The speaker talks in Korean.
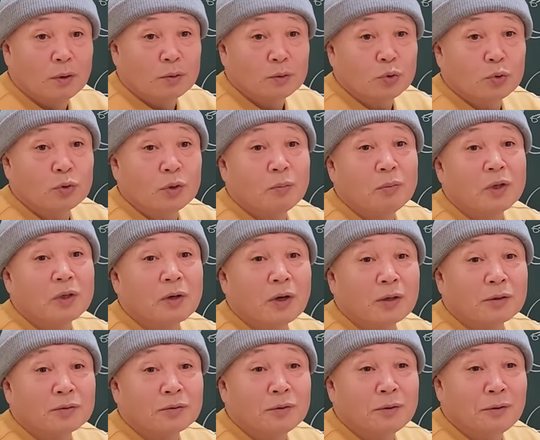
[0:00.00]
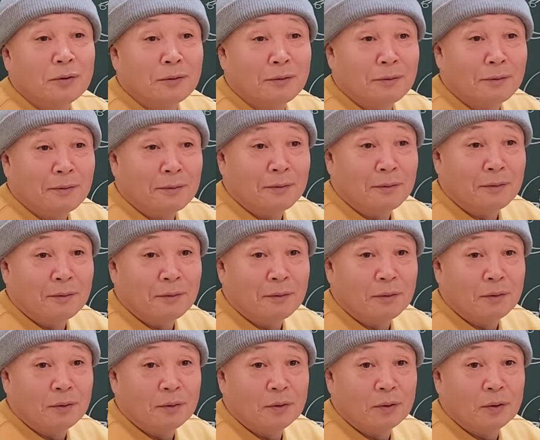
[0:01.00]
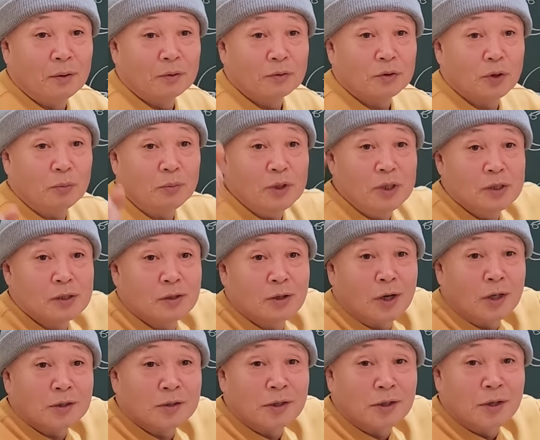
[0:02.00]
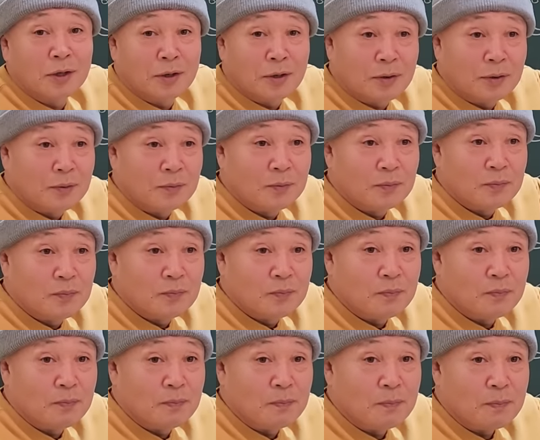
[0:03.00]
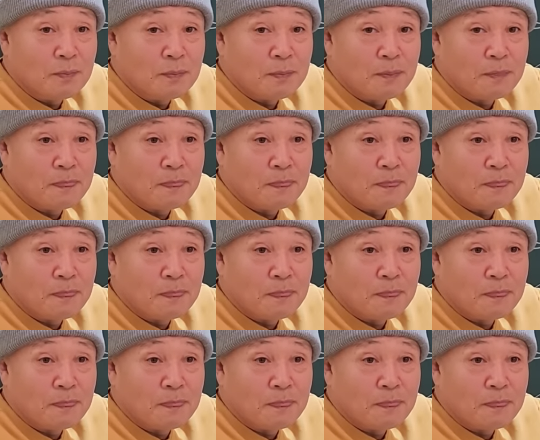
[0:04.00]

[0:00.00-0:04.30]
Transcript: 총대 맬거 아니오. 떠밀릴 거 아니야. 음.